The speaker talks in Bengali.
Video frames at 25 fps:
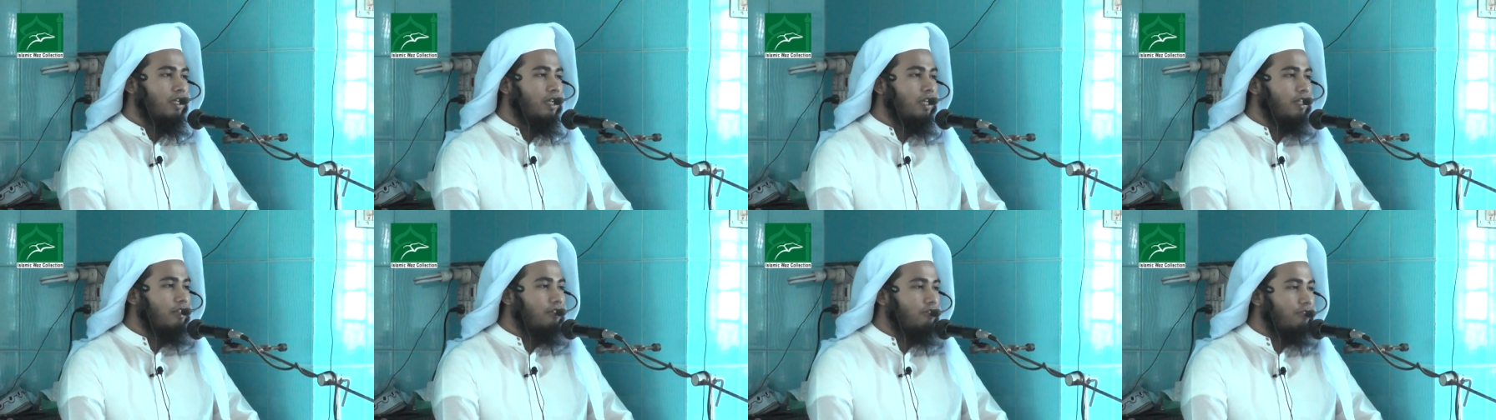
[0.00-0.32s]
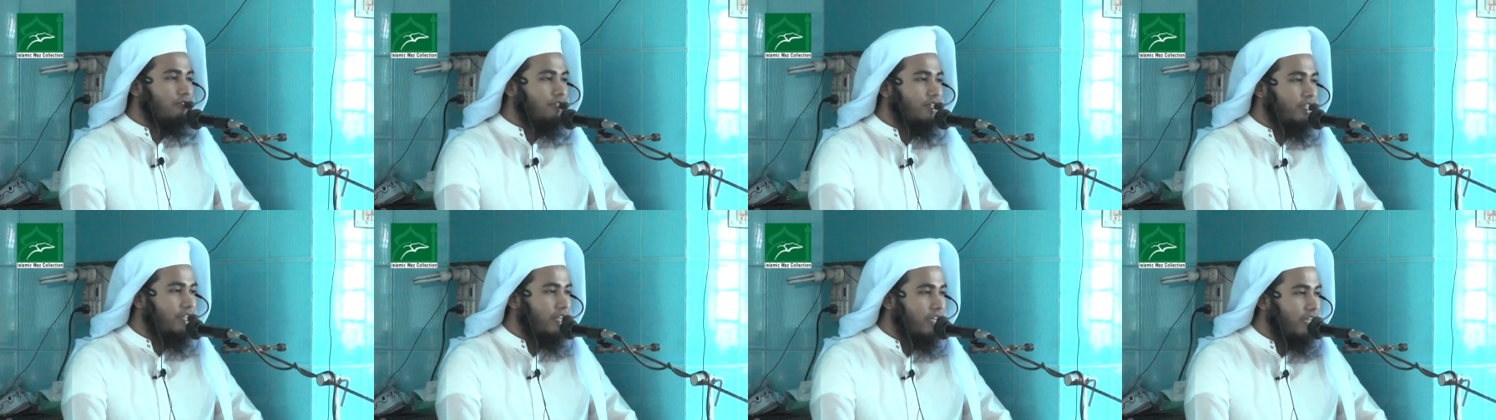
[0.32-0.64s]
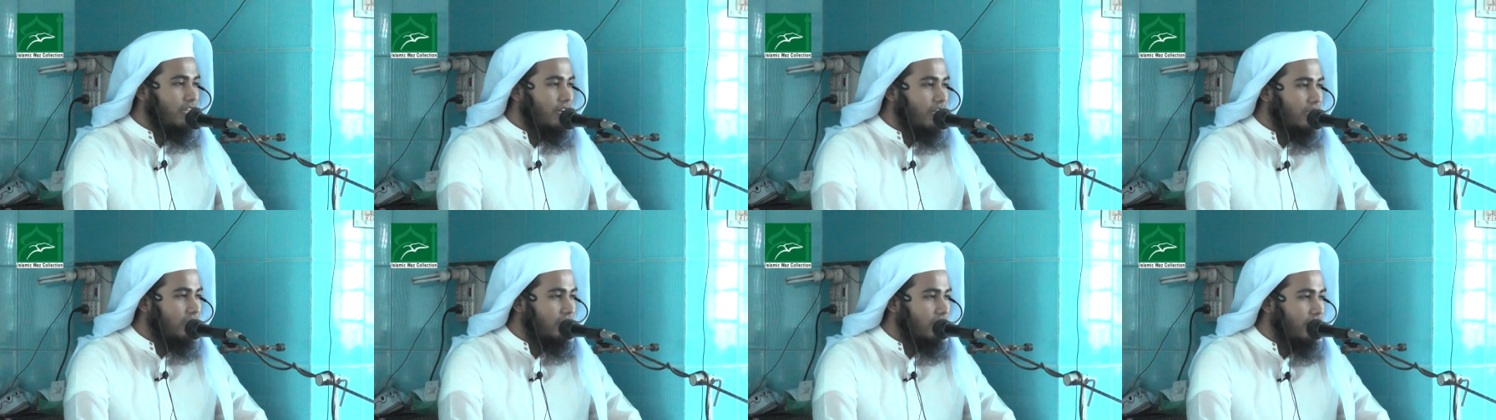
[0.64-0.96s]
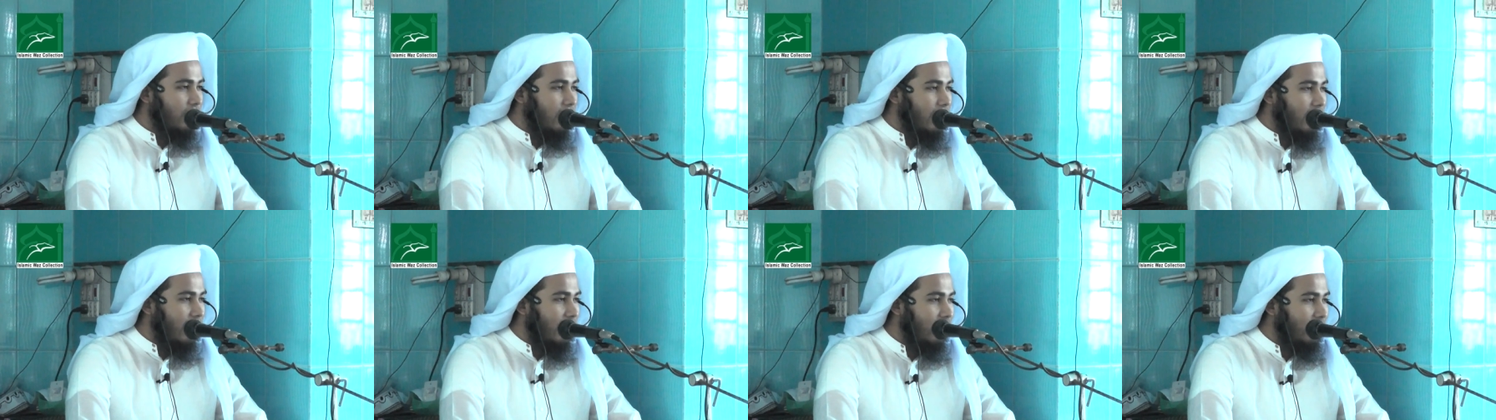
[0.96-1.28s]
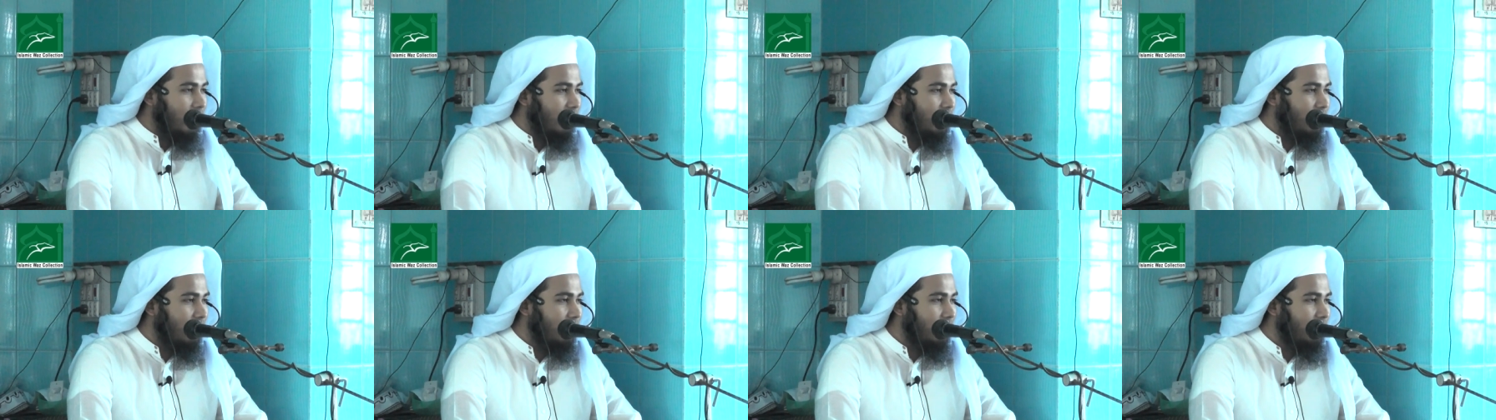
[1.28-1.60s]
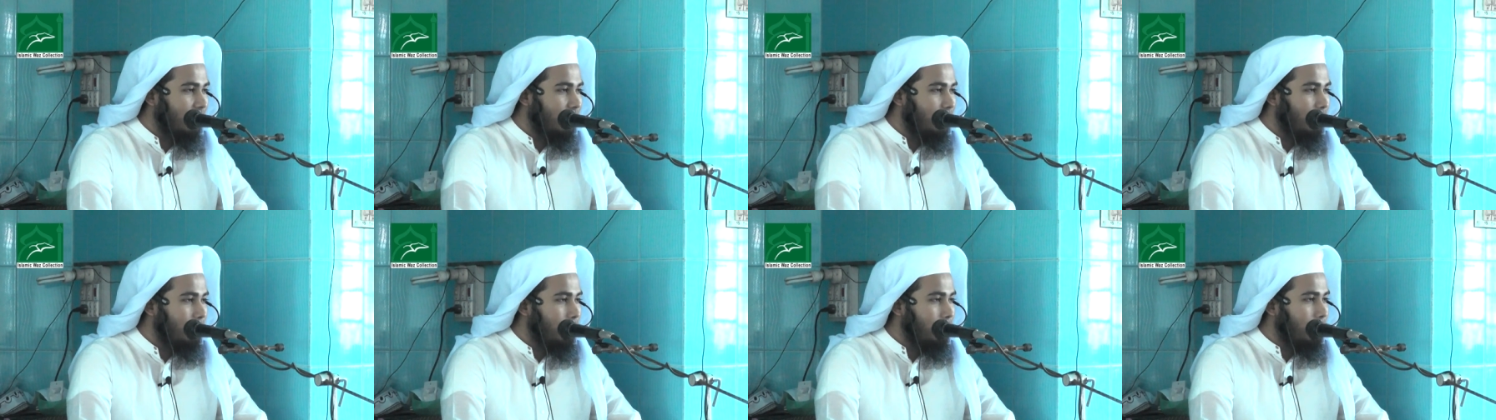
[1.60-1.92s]
কিন্তু সিরত কিনা
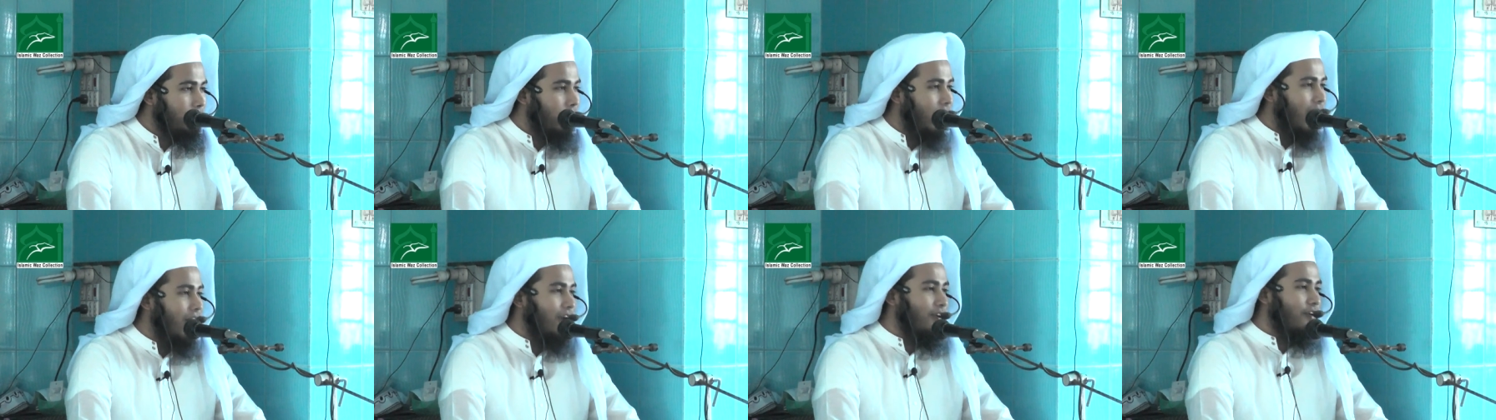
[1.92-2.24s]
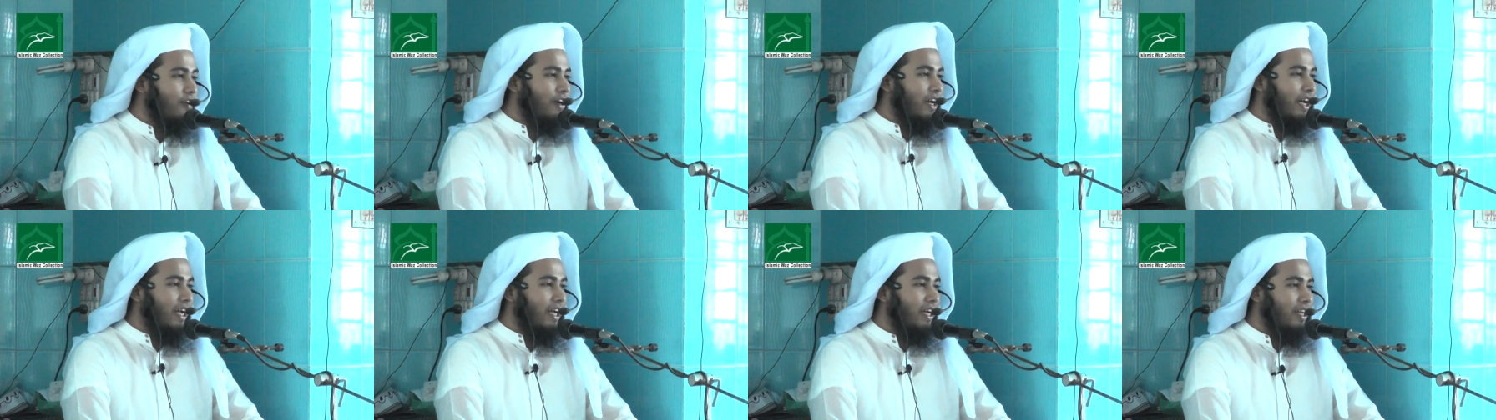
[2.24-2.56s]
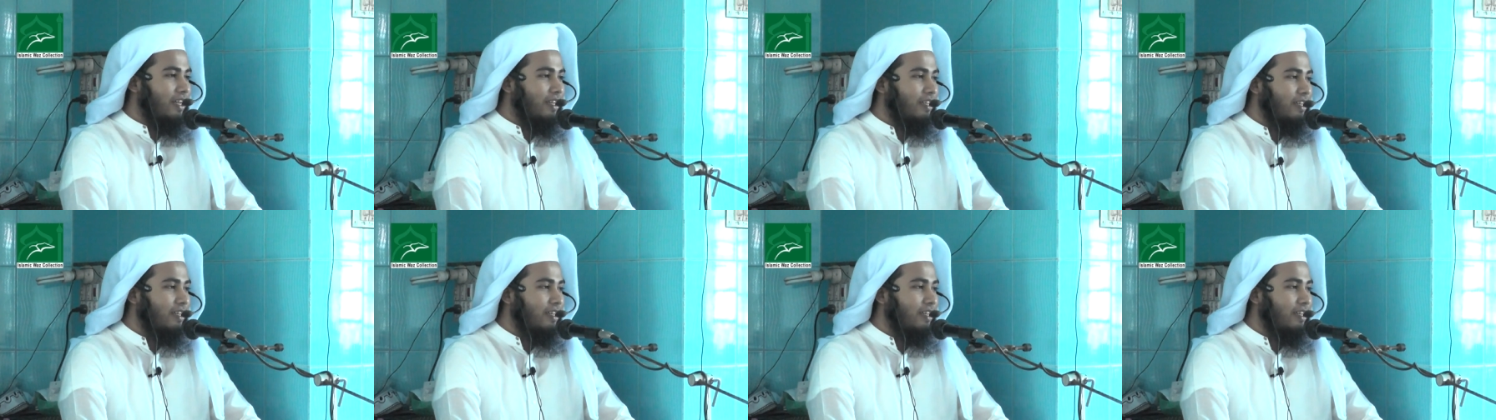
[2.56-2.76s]
ভালো না